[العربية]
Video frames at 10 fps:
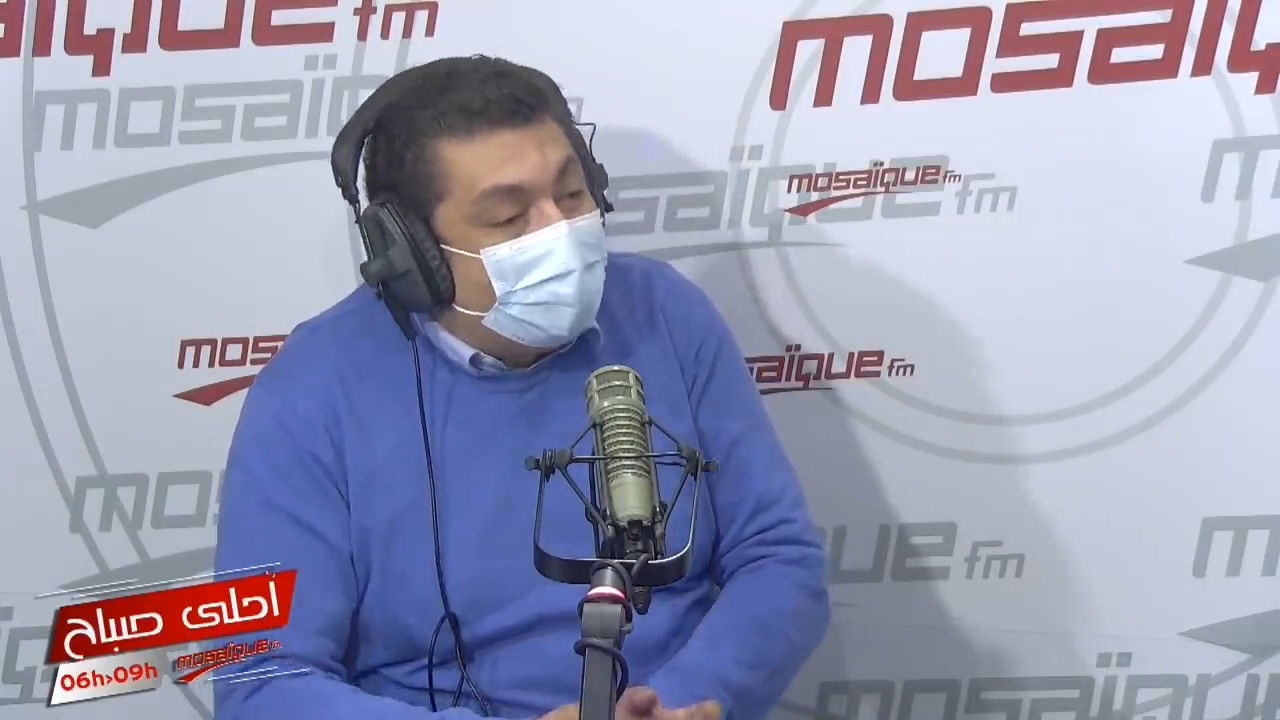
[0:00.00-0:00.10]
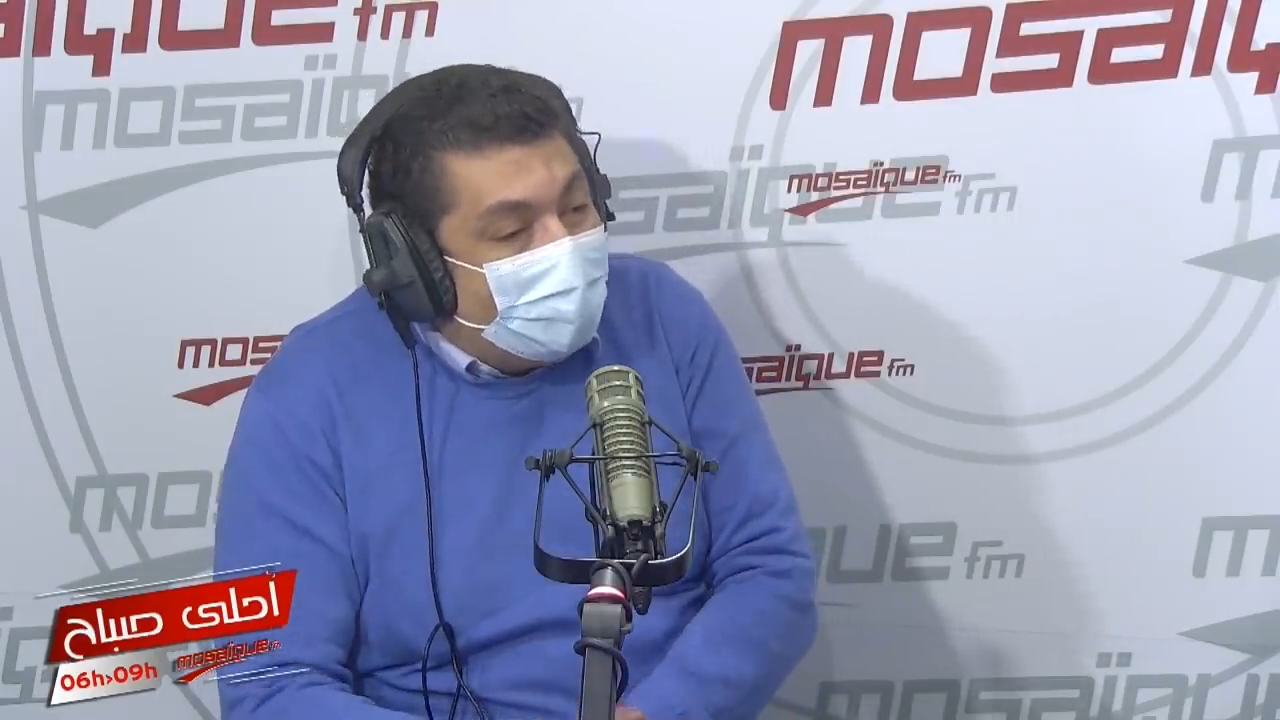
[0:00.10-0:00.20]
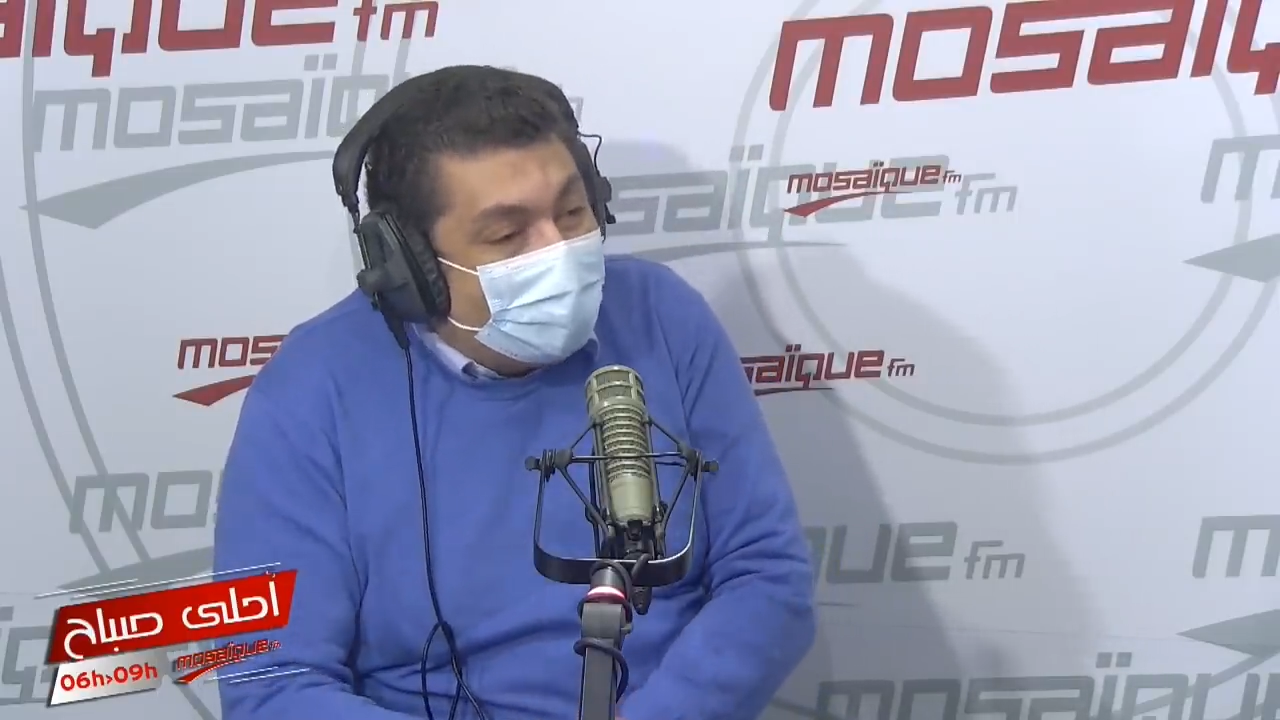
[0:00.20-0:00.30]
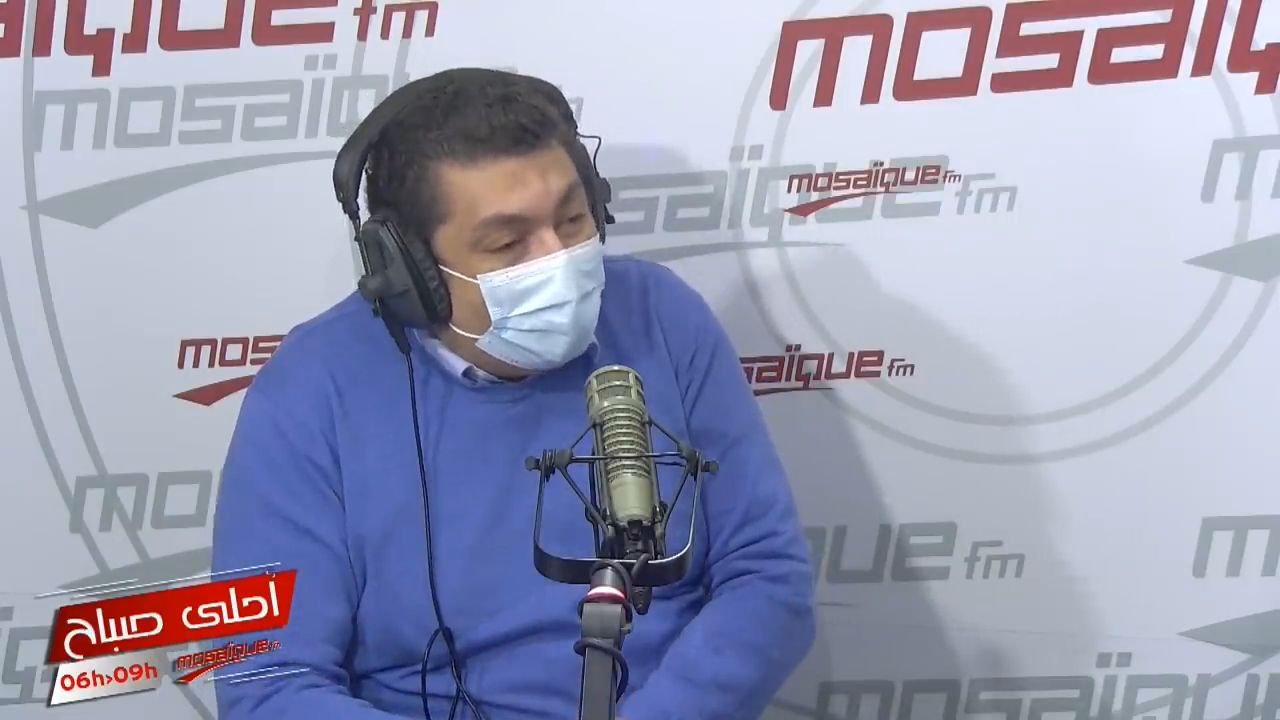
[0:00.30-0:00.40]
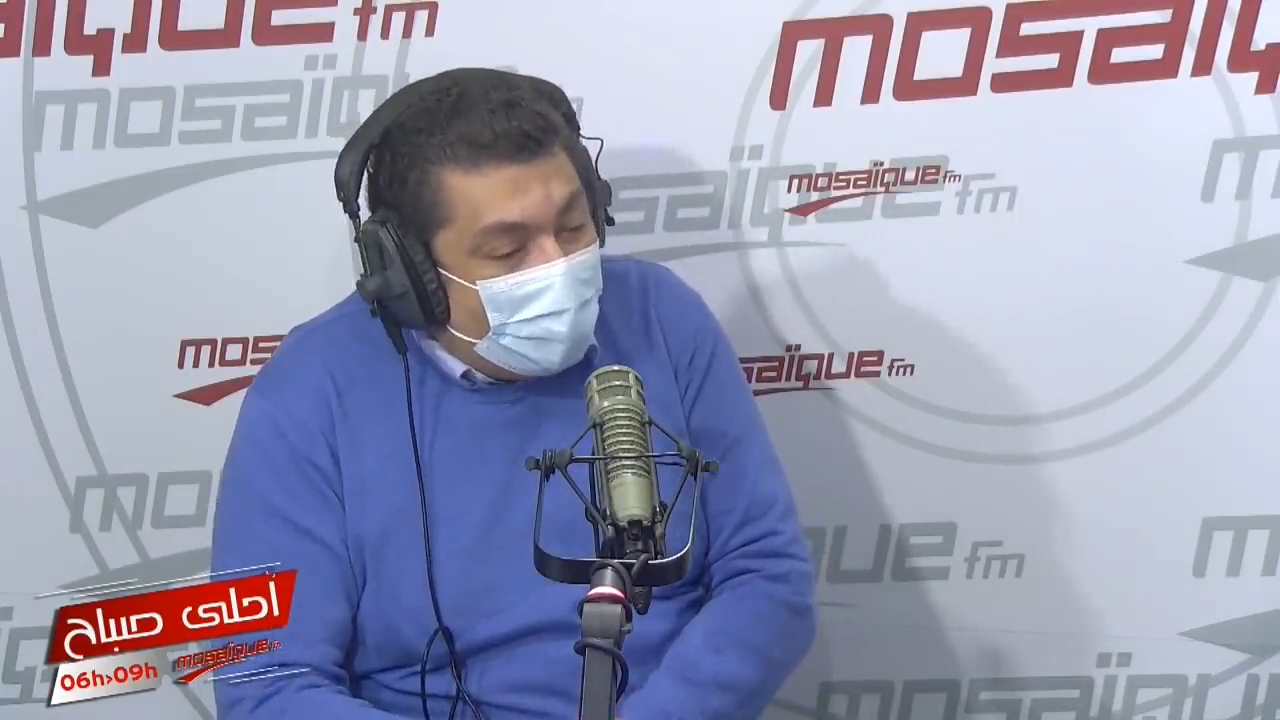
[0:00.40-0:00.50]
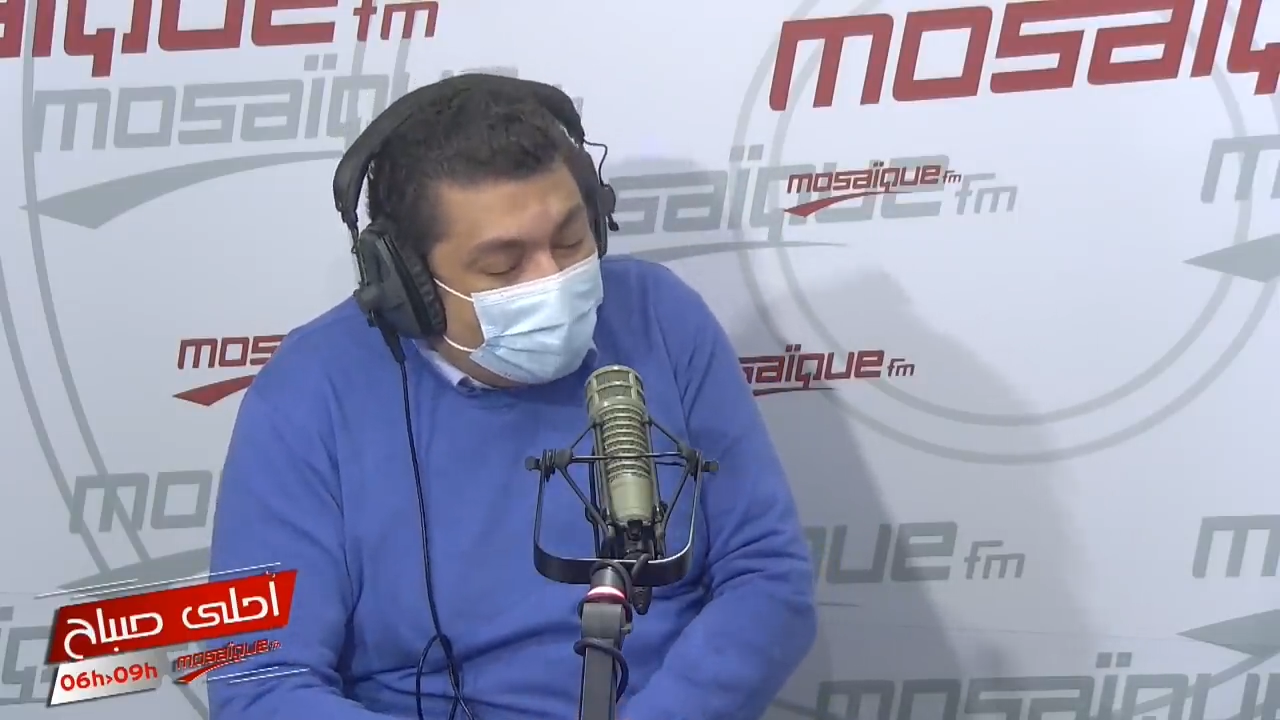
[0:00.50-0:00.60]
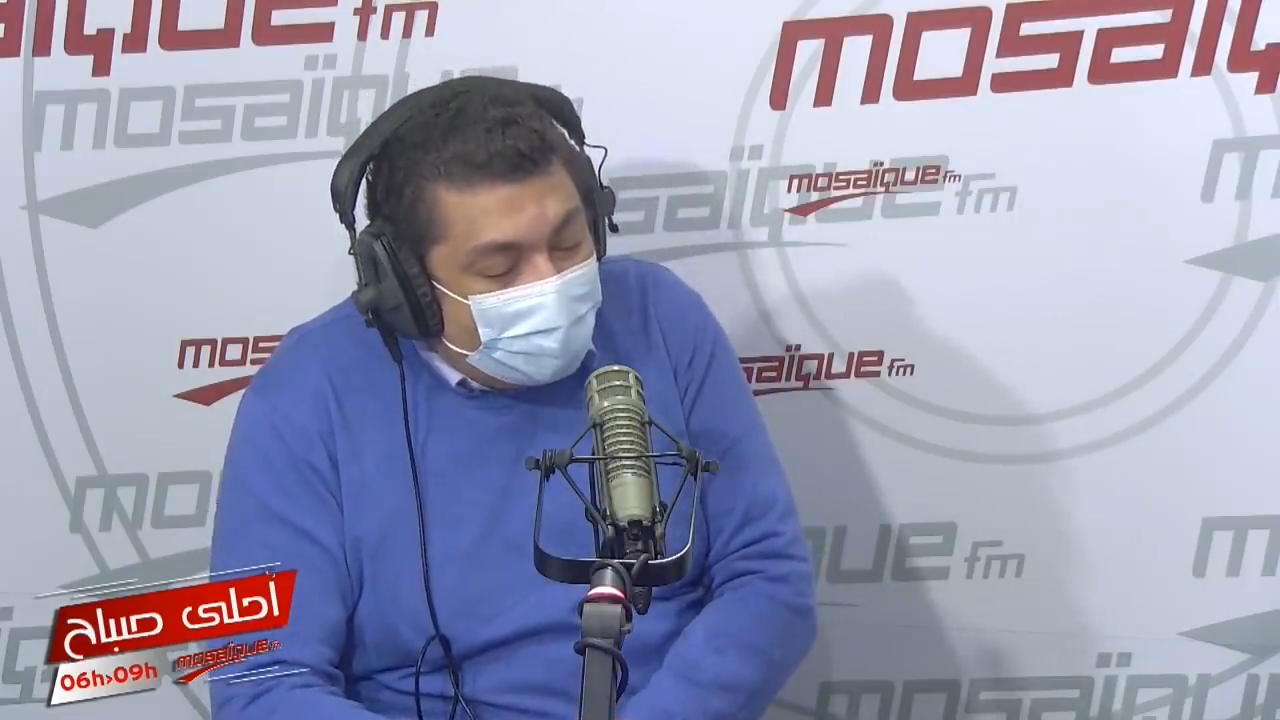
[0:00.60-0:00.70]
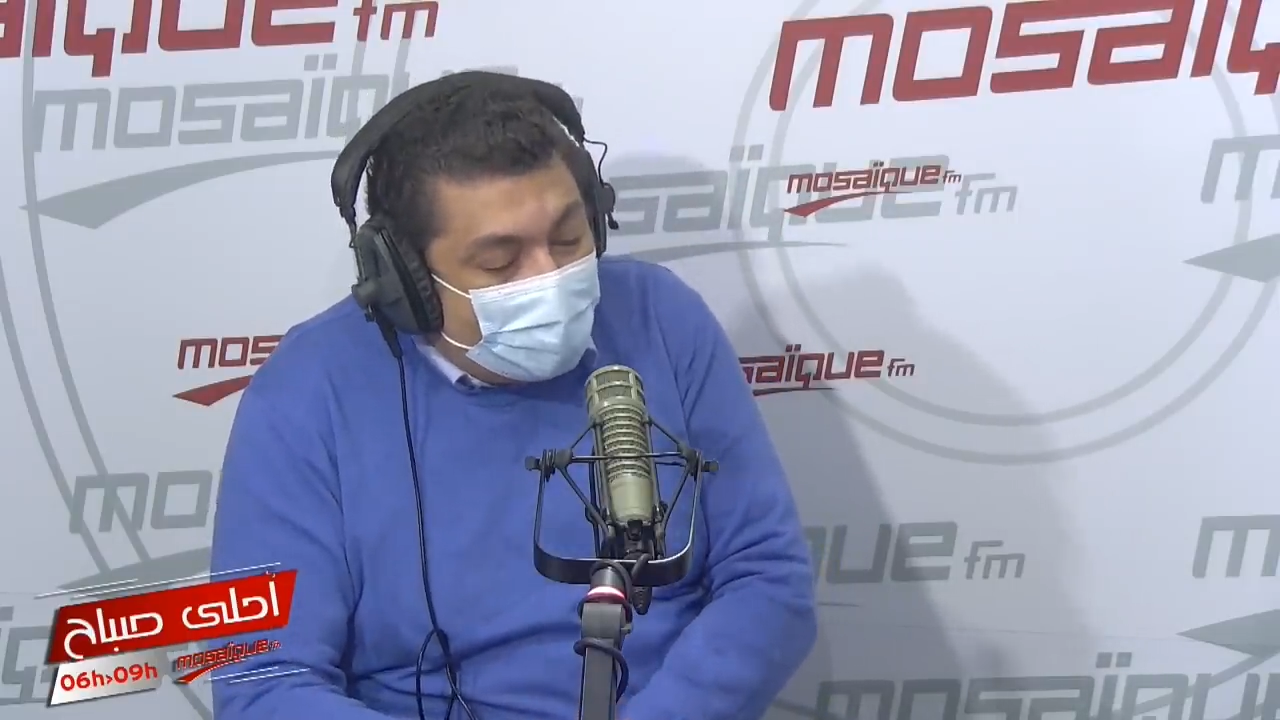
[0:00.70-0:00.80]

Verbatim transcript: نختمها فيسع